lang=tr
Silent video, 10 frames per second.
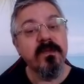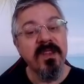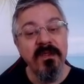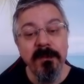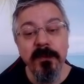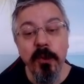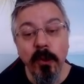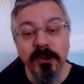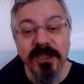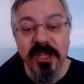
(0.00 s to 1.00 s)
ve
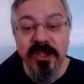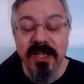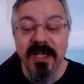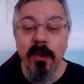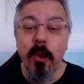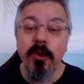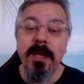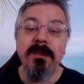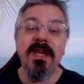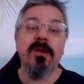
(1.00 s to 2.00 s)
piyon zincirinin
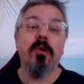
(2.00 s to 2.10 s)
önemi,